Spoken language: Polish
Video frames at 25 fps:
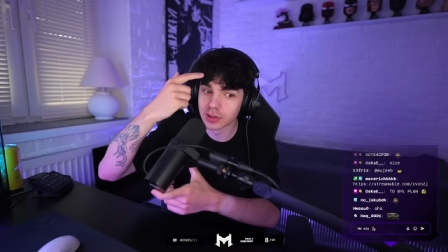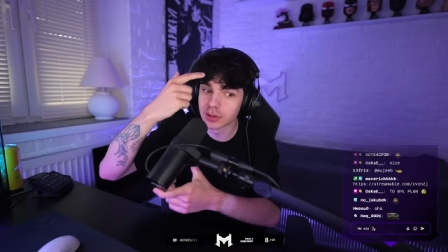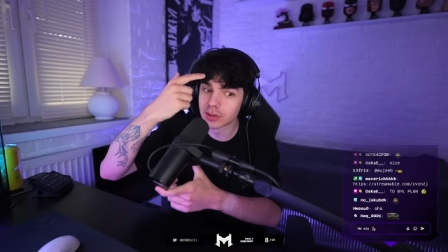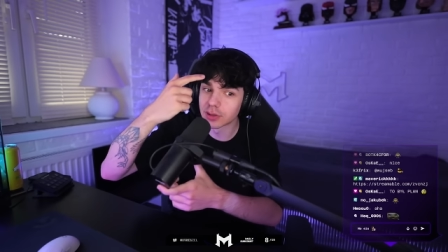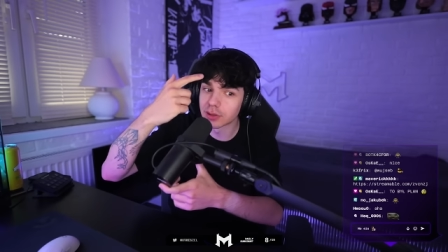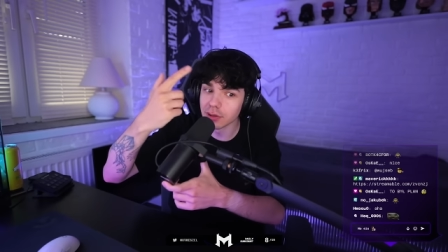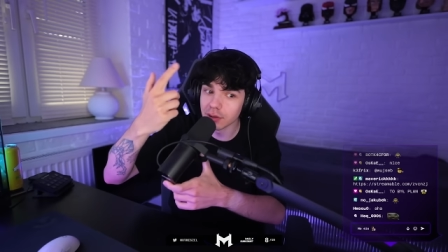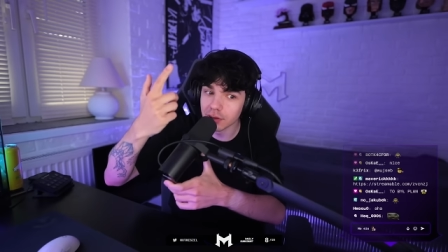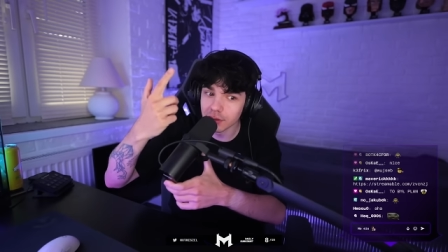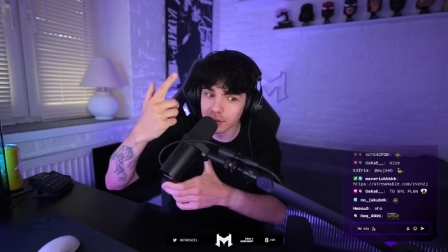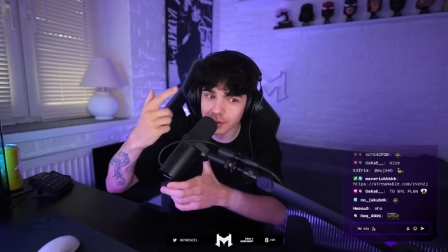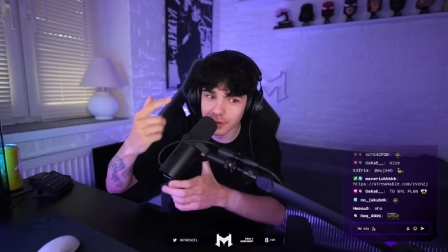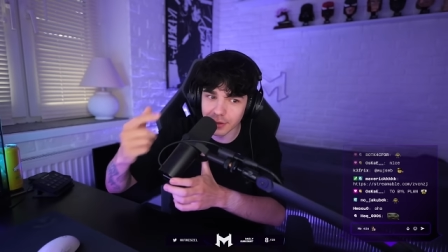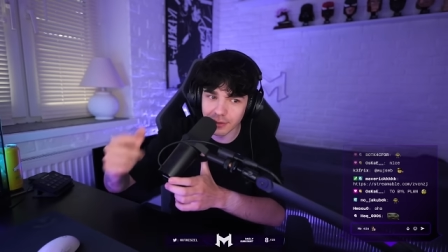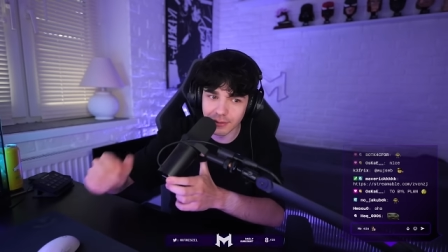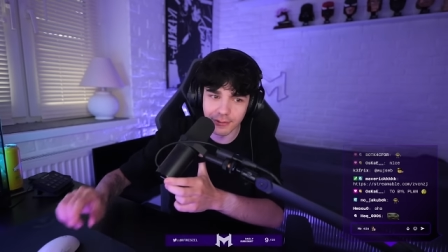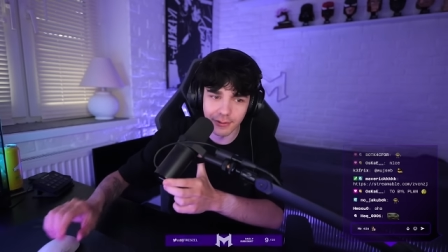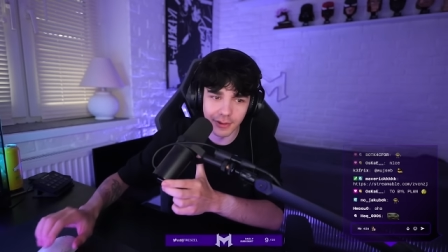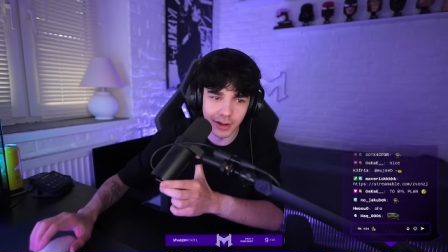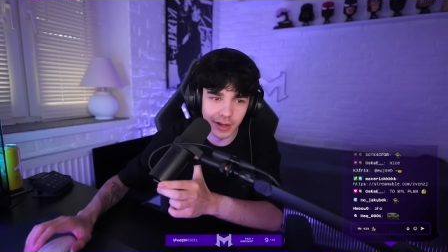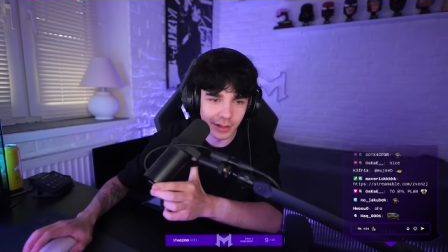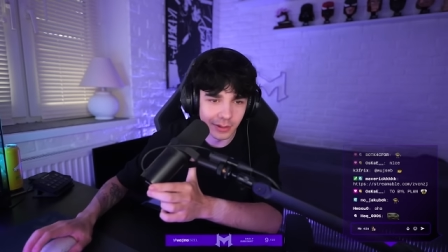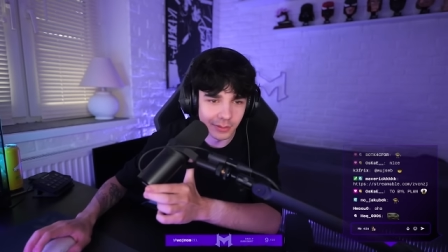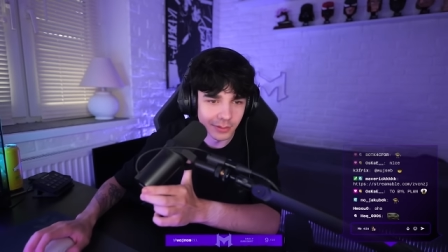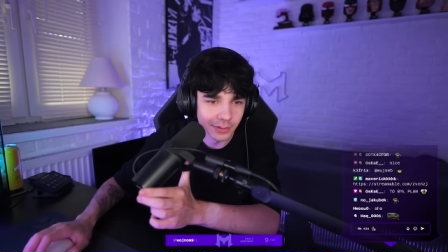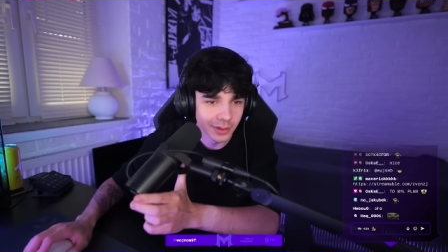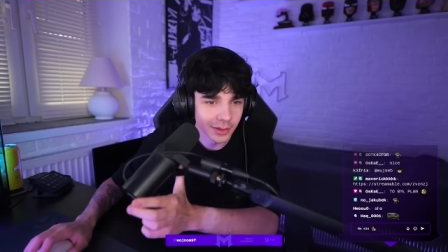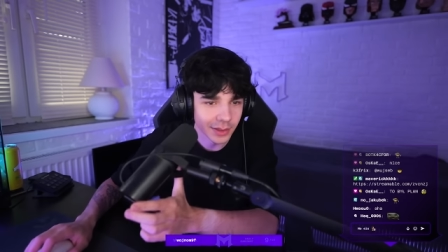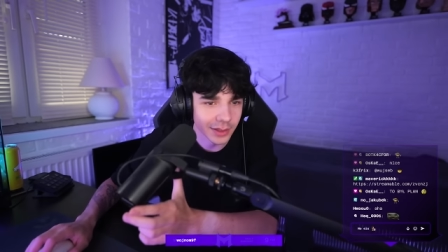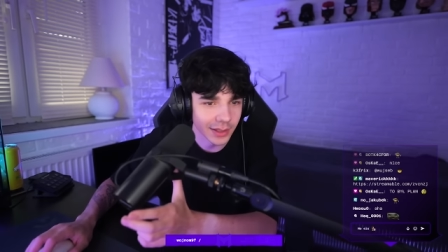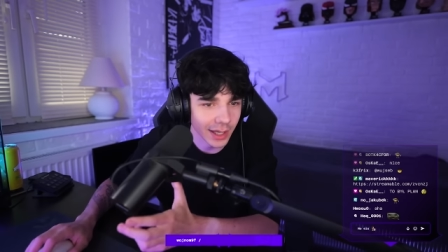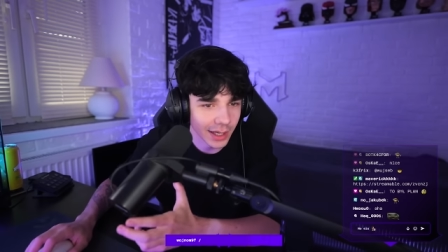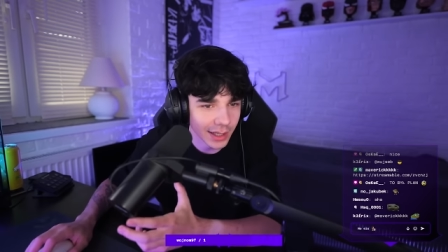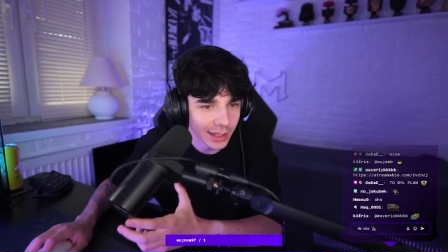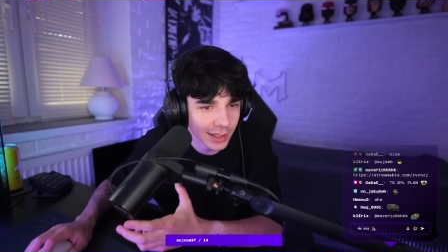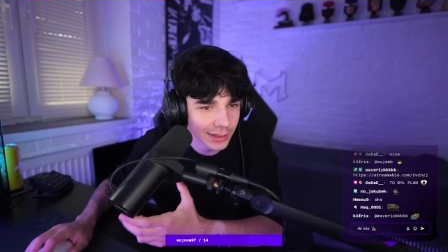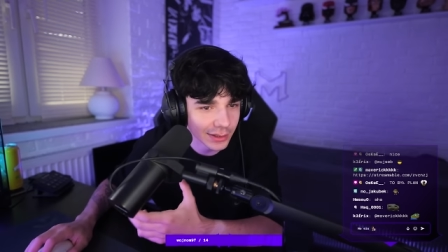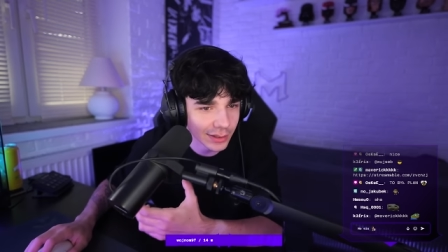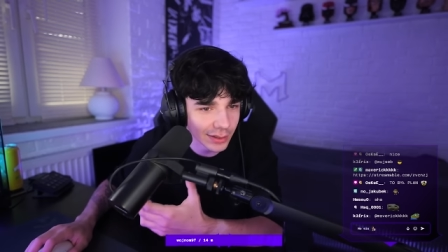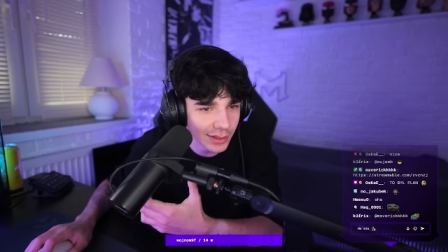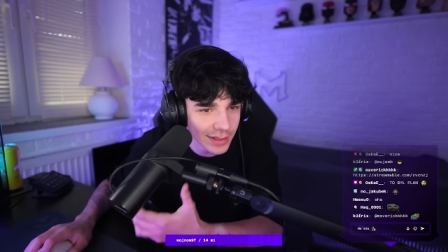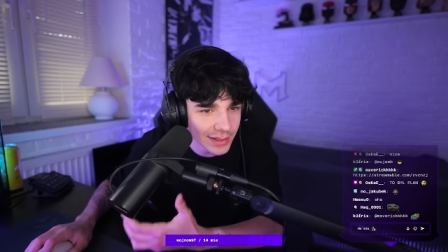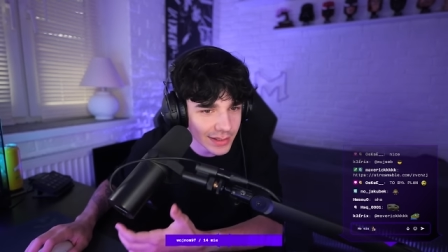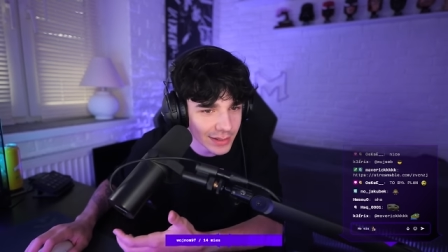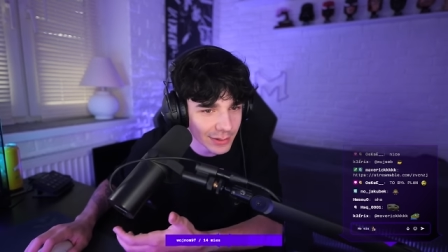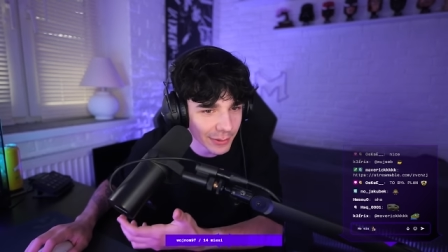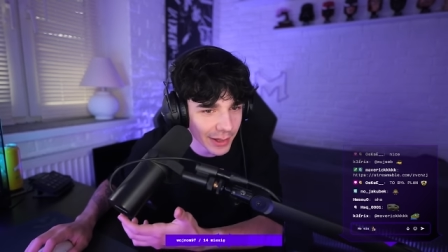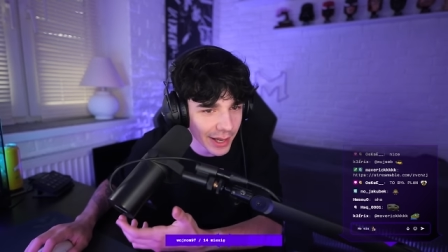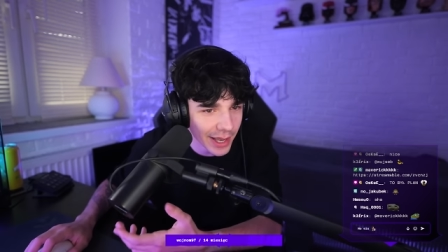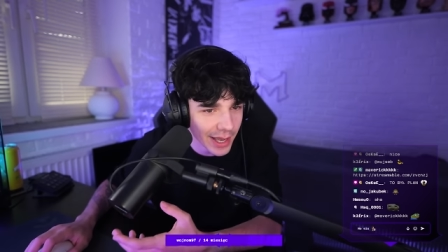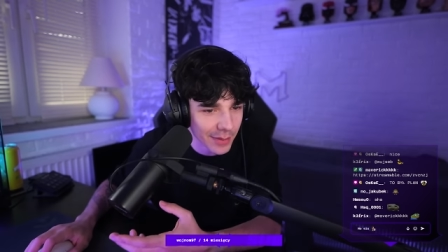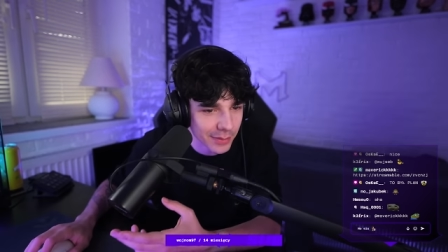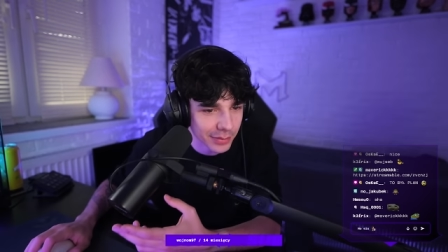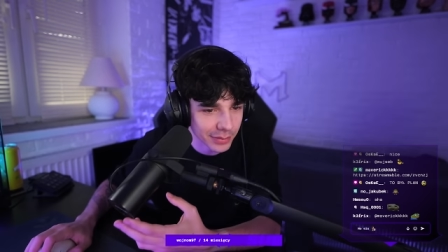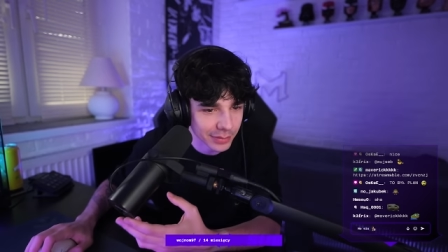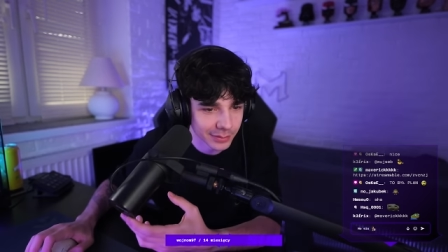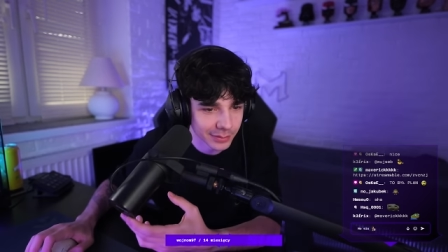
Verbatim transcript: Kurwa, jaki to jest łeb.